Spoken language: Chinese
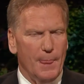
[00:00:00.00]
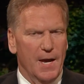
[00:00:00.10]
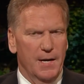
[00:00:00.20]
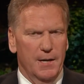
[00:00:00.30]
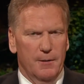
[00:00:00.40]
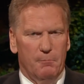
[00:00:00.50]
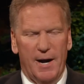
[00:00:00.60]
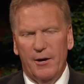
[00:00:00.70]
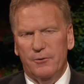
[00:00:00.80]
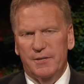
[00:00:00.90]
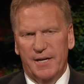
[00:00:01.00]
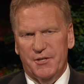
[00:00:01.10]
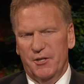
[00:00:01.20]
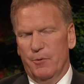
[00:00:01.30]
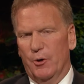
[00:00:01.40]
看啊，一定会
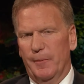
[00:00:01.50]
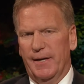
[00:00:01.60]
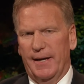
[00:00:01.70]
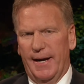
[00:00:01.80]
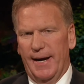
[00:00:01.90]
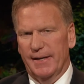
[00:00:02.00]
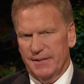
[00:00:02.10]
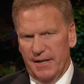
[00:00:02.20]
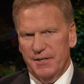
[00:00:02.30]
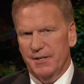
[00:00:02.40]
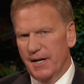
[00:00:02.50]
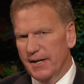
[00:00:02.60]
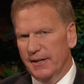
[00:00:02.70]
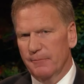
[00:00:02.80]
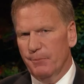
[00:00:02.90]
长成一棵永恒生命的
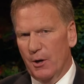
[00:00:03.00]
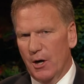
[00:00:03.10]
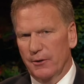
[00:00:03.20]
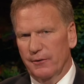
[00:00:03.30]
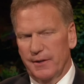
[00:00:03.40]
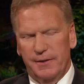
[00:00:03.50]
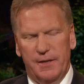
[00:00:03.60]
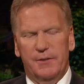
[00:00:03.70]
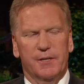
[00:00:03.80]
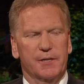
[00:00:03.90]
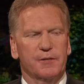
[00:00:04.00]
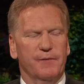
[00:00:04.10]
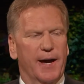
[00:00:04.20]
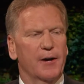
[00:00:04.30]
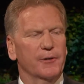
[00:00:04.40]
树。我自己
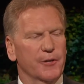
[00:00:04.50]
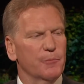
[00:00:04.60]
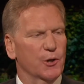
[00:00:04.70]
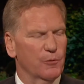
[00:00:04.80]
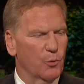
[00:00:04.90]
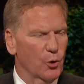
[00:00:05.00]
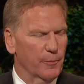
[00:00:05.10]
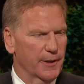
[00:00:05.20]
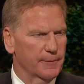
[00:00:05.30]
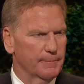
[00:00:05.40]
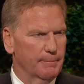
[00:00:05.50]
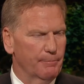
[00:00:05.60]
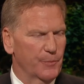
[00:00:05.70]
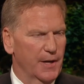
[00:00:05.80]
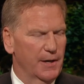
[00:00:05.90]
的见证，在我研读和沉
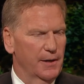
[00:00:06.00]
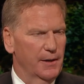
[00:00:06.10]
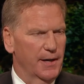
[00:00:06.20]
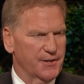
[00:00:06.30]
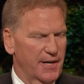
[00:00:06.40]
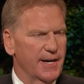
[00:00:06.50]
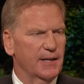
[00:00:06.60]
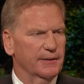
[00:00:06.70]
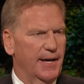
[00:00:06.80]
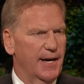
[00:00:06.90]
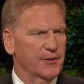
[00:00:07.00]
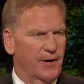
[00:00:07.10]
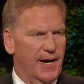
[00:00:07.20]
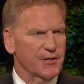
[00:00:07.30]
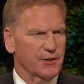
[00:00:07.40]
思摩尔门经中的教导
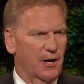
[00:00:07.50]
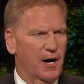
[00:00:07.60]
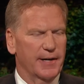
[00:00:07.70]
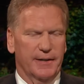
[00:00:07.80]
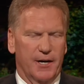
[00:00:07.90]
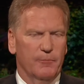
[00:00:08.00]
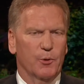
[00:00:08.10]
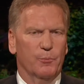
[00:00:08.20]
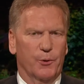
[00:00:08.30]
时开始成长。